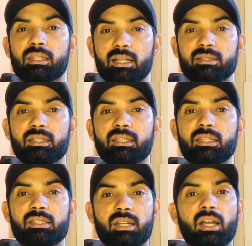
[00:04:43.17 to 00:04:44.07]
दस दिन की
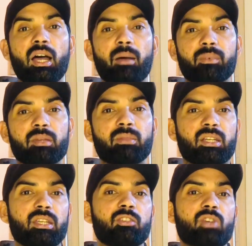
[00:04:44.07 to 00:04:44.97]
जगह आपकी
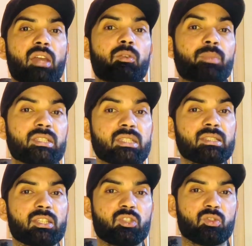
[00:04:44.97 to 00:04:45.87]
मिट्टी जो है वो पच्चीस
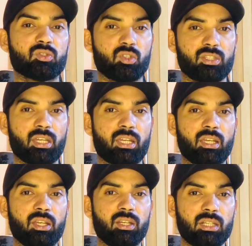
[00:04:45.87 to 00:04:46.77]
दिन यूज़ हो जाए
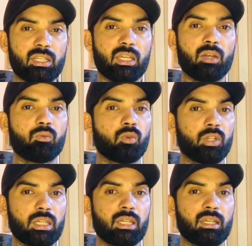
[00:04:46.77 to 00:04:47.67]
ठीक है
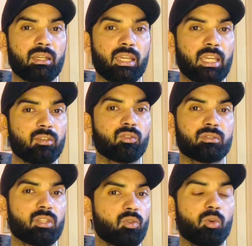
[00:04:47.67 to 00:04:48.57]
वही एक
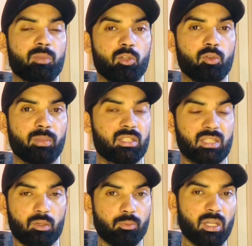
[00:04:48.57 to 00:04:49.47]
से दो बिल्लियों पे
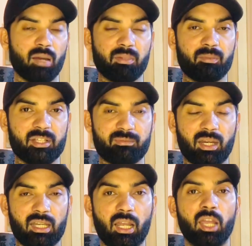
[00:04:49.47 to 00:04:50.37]
जो भी आपके पास
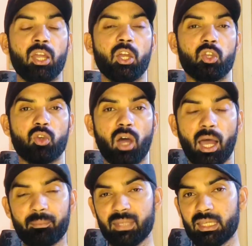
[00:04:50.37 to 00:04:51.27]
बैठा है तो
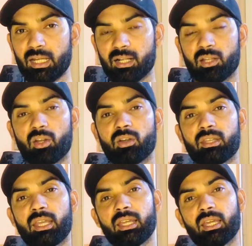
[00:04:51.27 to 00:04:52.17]
आपने क्या करना
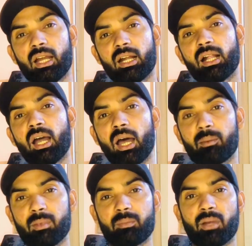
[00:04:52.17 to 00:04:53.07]
होता है कि अगर
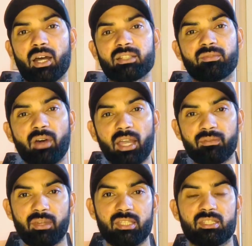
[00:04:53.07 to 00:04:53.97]
आपके पास फाइव
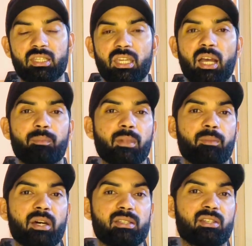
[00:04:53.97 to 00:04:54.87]
इंच की आपके
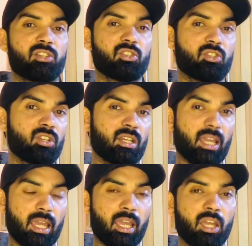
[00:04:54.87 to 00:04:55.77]
पास लिटर ट्री
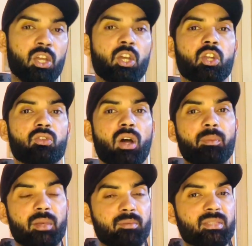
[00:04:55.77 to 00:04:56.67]
है तो
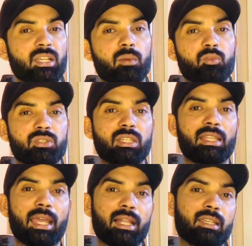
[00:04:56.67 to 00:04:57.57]
आप कम से कम उसकी
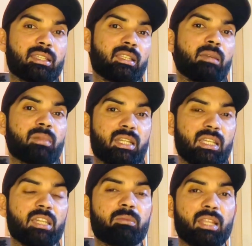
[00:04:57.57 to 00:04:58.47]
लहर इतनी मट्टी
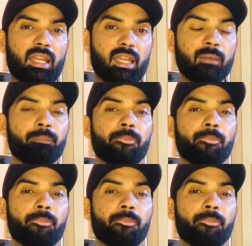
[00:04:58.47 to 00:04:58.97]
की बनाए